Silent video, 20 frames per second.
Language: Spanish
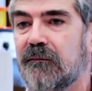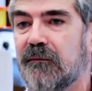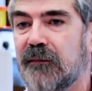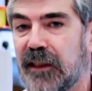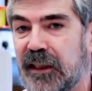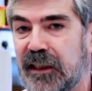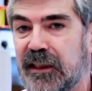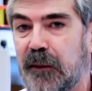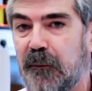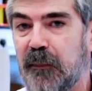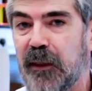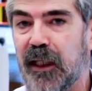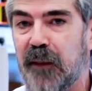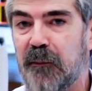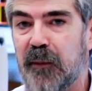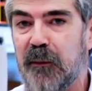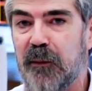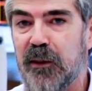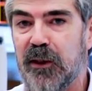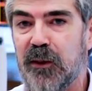Desde ese
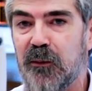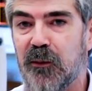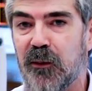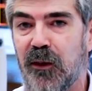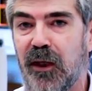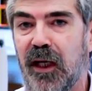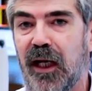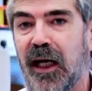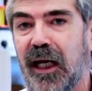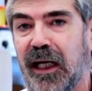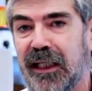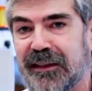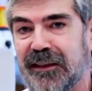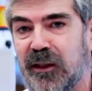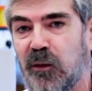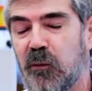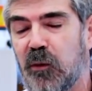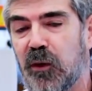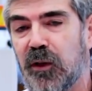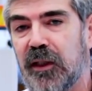pliegue primitivo
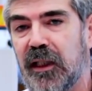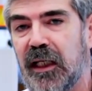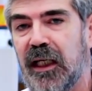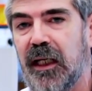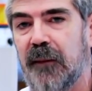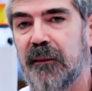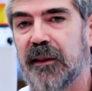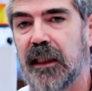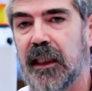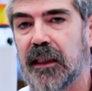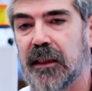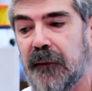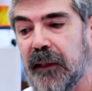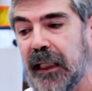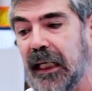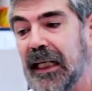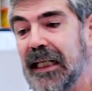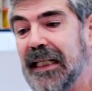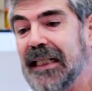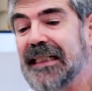hasta un borde en la mitad de la
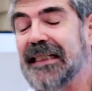sábana.